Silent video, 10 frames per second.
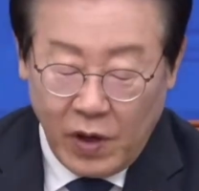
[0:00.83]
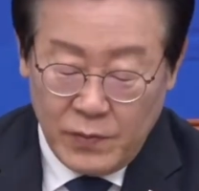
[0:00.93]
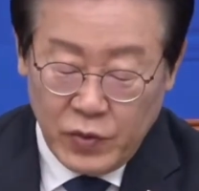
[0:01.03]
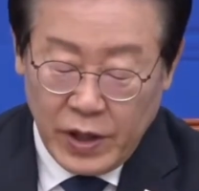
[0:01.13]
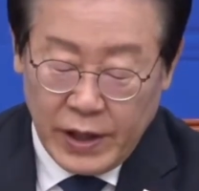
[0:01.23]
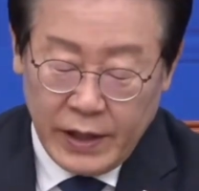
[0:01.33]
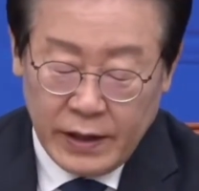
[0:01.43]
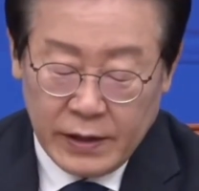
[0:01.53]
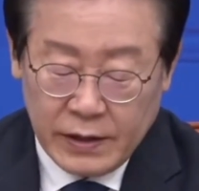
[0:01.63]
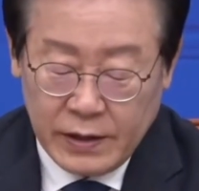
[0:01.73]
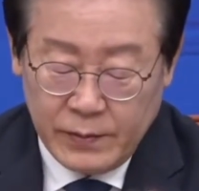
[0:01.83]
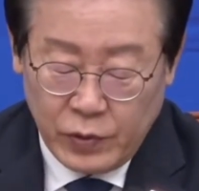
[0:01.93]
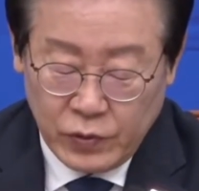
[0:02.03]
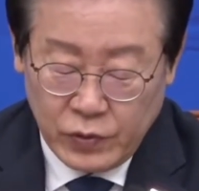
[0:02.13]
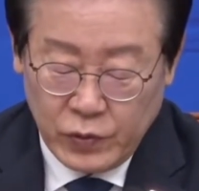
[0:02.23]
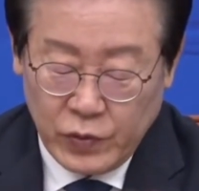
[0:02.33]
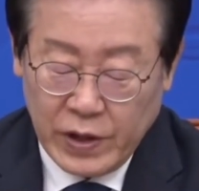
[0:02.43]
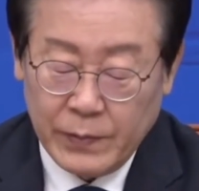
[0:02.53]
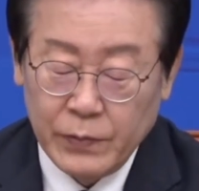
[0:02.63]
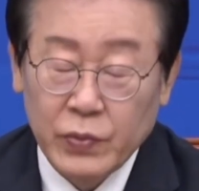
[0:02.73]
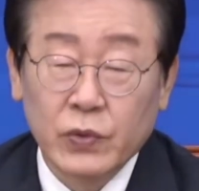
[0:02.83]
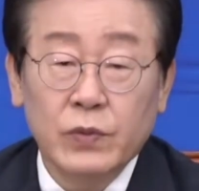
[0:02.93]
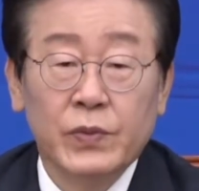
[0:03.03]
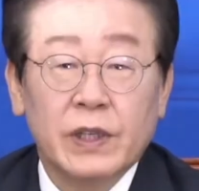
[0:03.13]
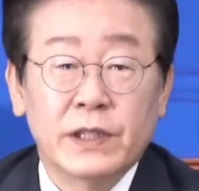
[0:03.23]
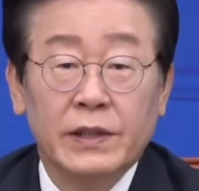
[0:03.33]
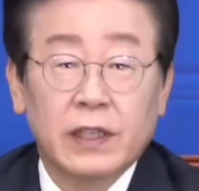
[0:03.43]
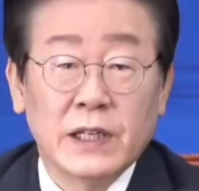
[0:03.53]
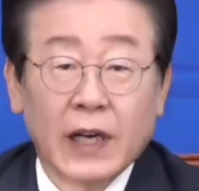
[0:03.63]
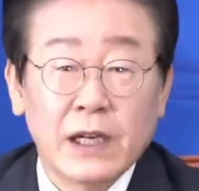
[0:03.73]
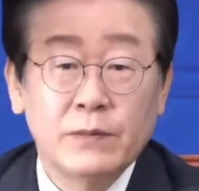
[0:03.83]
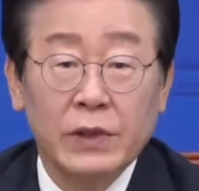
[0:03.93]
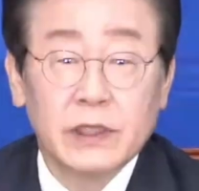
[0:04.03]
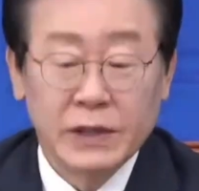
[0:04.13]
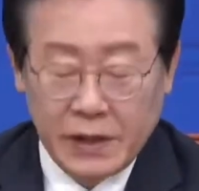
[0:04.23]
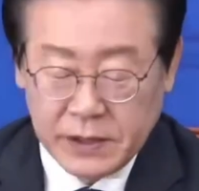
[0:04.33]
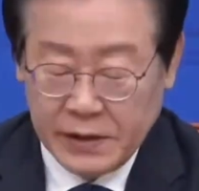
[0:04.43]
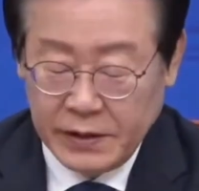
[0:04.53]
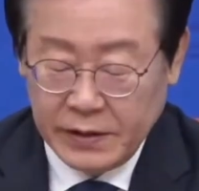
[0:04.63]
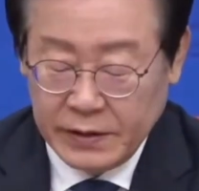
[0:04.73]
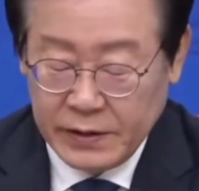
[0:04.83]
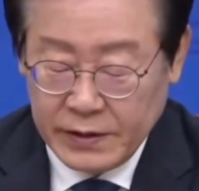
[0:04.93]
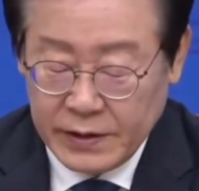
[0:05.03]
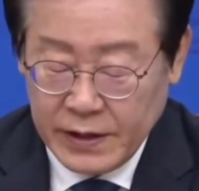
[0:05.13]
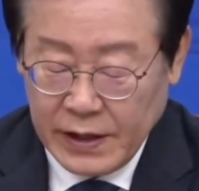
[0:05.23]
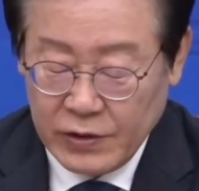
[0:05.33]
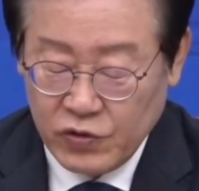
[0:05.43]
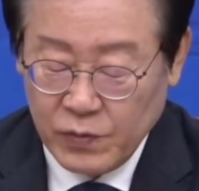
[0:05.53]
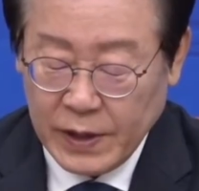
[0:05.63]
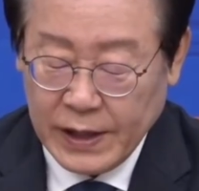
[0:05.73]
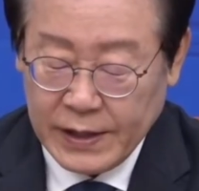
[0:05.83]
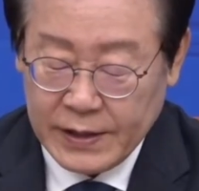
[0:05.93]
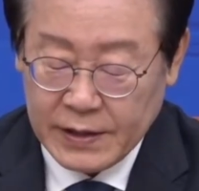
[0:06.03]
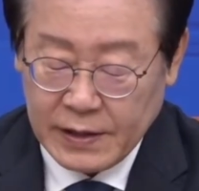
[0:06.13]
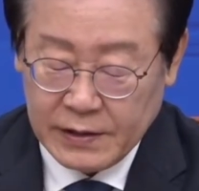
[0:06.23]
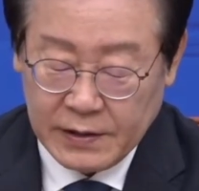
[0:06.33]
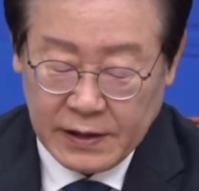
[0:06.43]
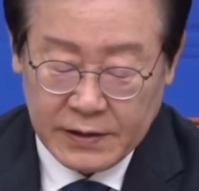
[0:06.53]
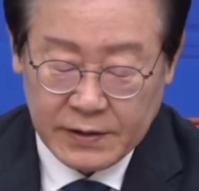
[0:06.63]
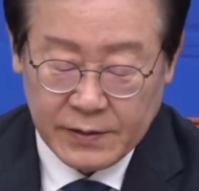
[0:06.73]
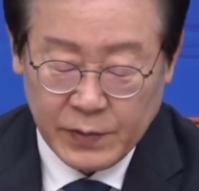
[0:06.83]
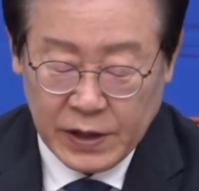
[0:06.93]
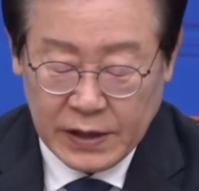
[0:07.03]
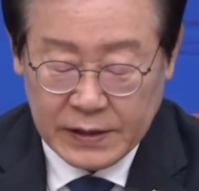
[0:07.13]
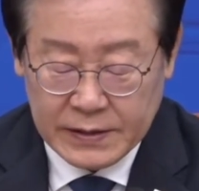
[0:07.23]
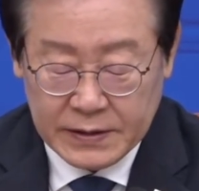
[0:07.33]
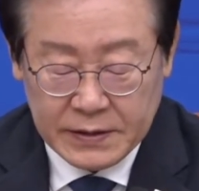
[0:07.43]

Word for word: 또 한 분의 일본군 위안부 피해자 할머니께서 지난 주말에 세상을 떠나셨습니다.